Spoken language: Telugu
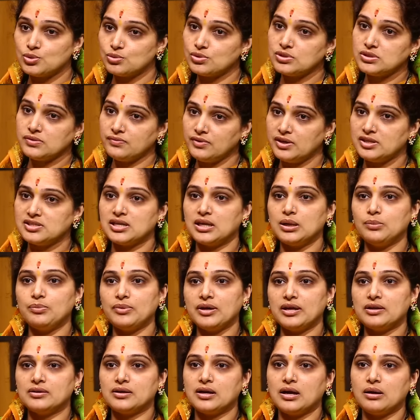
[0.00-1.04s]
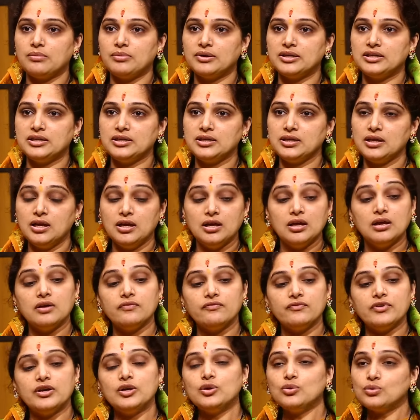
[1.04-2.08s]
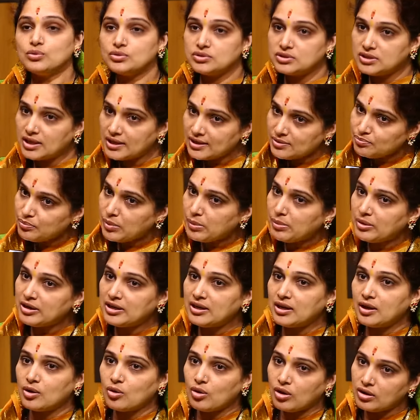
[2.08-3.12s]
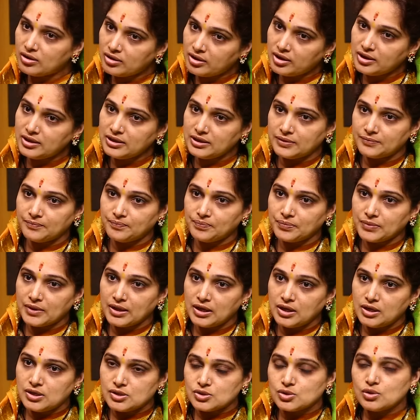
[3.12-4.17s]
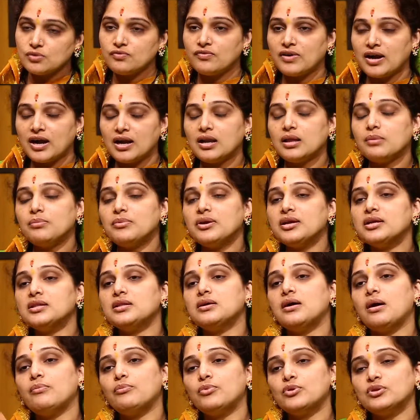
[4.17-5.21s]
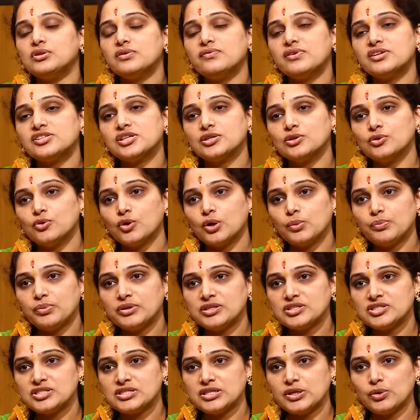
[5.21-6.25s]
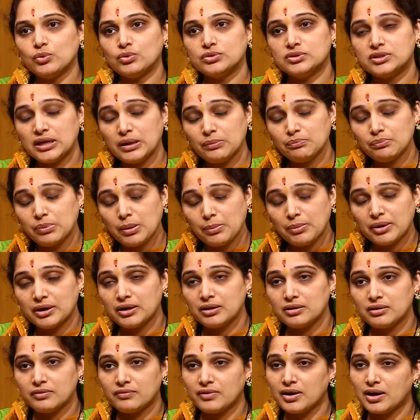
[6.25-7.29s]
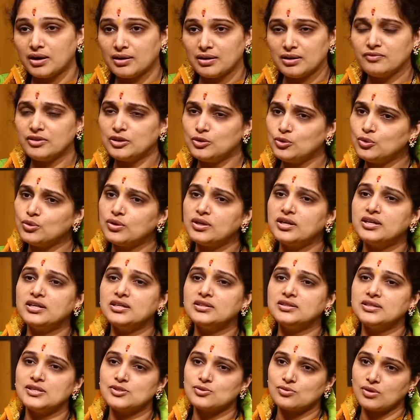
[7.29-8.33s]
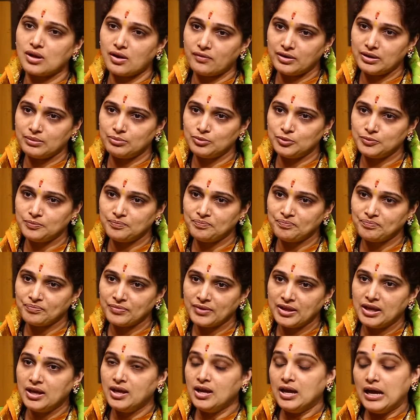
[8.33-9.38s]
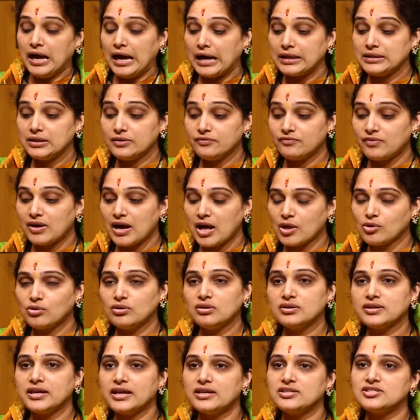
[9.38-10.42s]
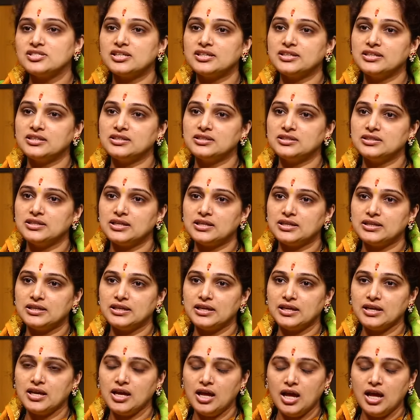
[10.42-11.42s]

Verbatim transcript: చూసి వీళ్ళు చనిపోయారు కాబట్టి వీళ్ళు ఉద్ధరింపబడ్డారు ఆల్రెడీ సో వాళ్ళ మీద అమృత వర్షం కురిపించి ఉద్ధరింపబడ్డన వాళ్ళని ఎందుకు రిటర్న్ తీసుకురావడము అదే వానులకి ఏం జరిగింది అంటే